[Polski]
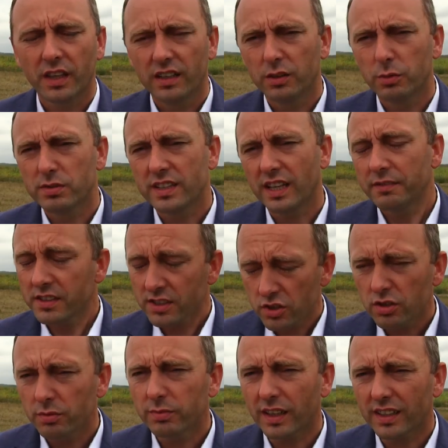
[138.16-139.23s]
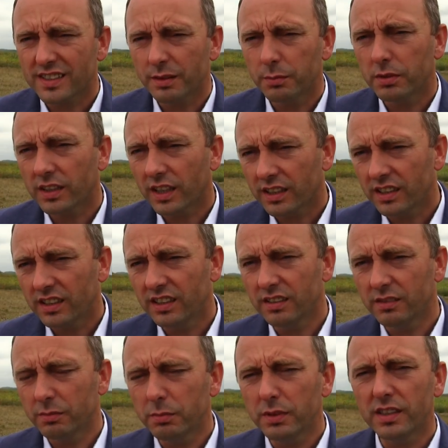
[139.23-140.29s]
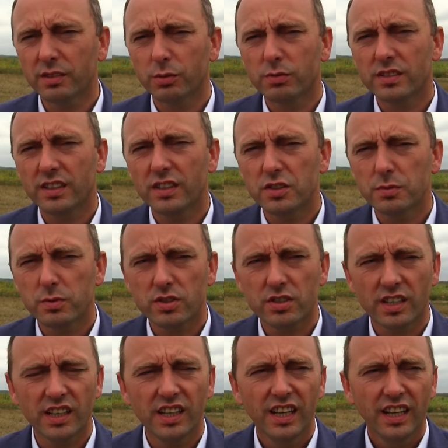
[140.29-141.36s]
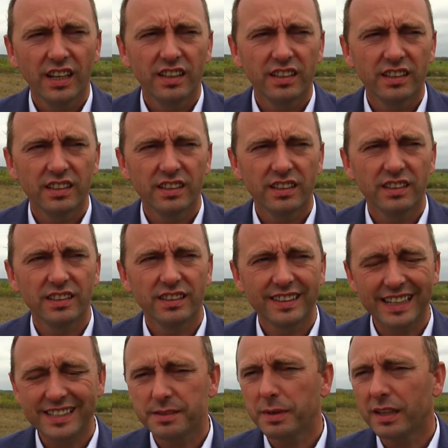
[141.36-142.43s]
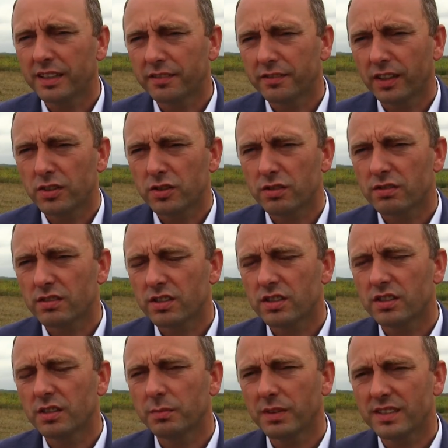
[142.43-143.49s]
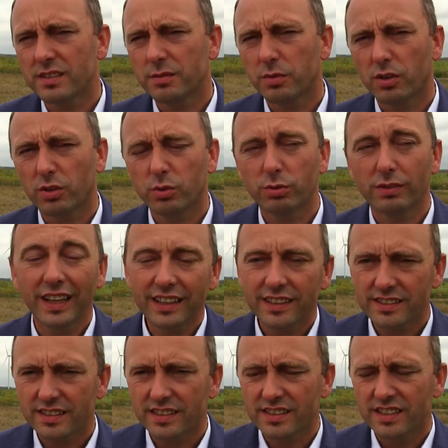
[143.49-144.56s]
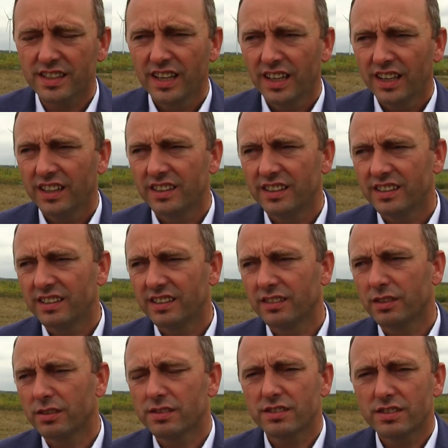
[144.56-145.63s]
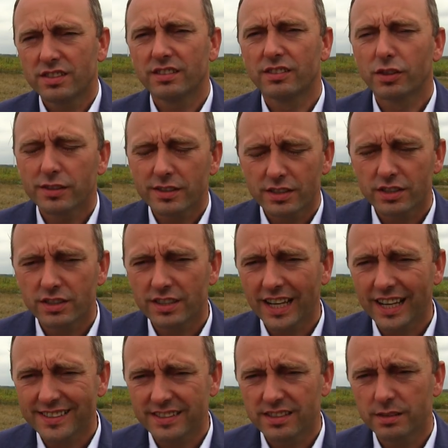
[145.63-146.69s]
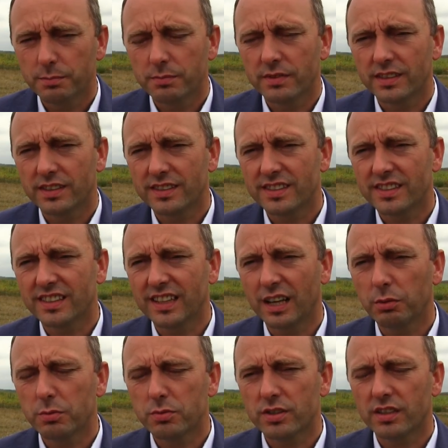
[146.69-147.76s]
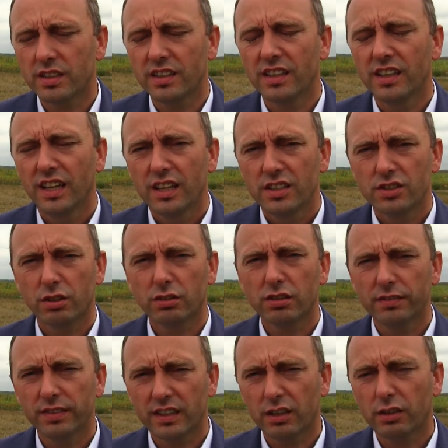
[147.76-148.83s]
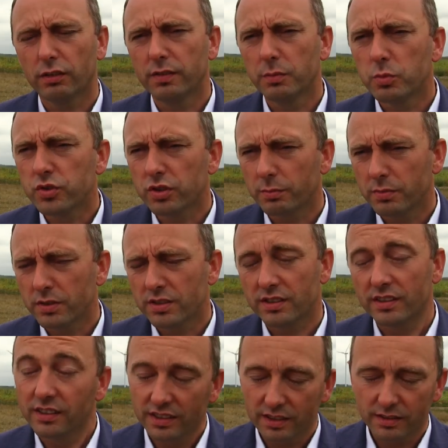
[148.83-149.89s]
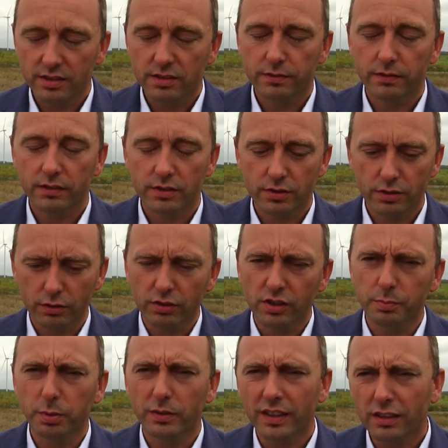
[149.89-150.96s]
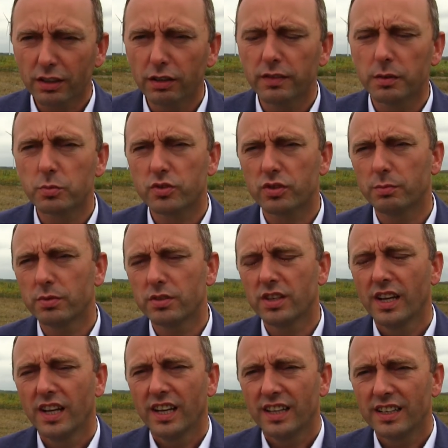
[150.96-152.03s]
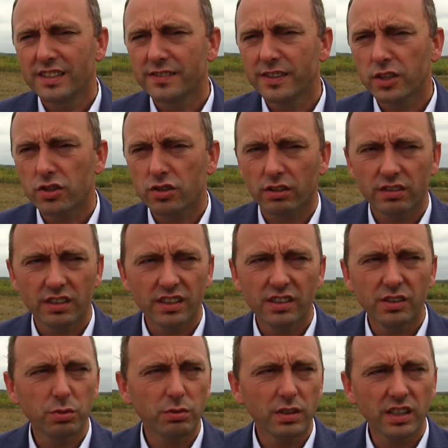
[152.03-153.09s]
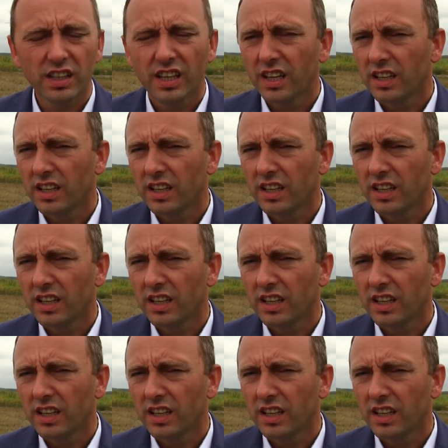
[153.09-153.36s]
ustawę. Zresztą tak samo jak i my uznaliśmy, że ta zmiana w 2017 roku dla nas jest e, dosyć, dosyć jasnym e, sygnałem, że te środki wiatrakowe muszą być, e, środki podatkowe muszą być zwiększone i tutaj